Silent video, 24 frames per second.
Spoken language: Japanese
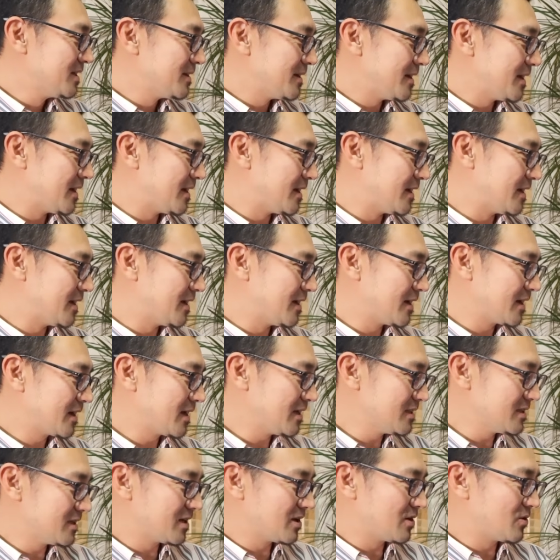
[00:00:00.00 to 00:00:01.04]
えー、
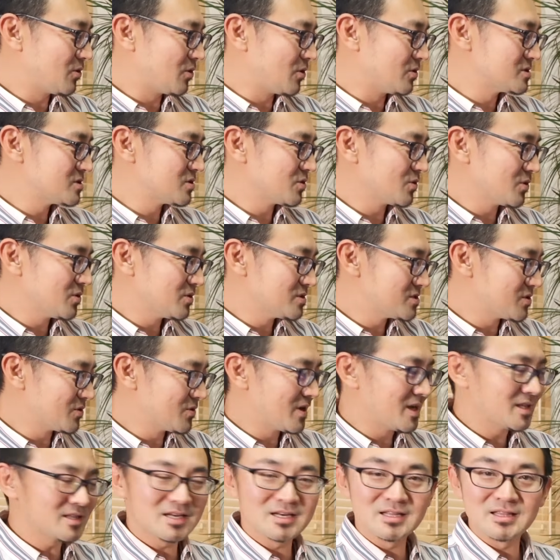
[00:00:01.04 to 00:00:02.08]
かなりこうそそ
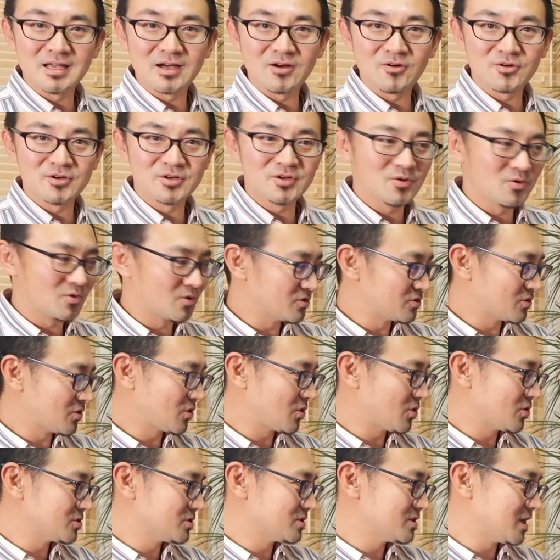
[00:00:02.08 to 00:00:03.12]
の辺りでこう日本語と
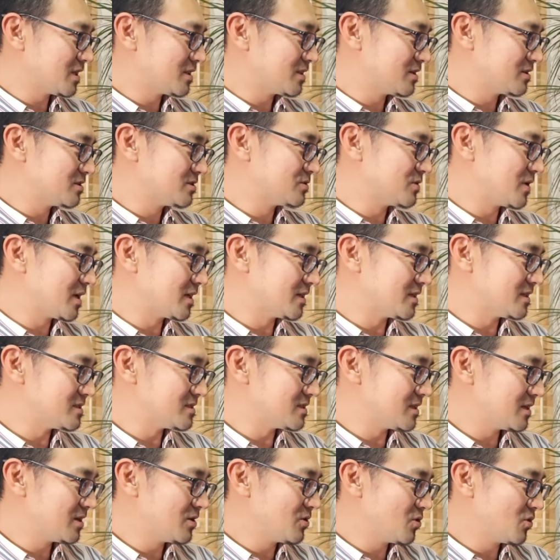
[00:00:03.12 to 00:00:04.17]
異なってくるわけです
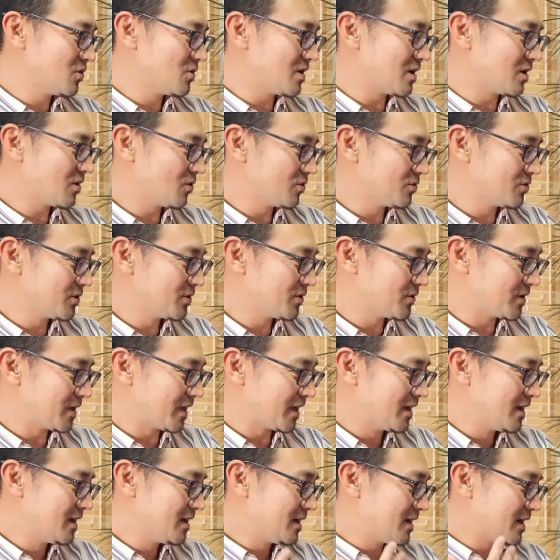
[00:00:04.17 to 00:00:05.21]
ね日本語はこのように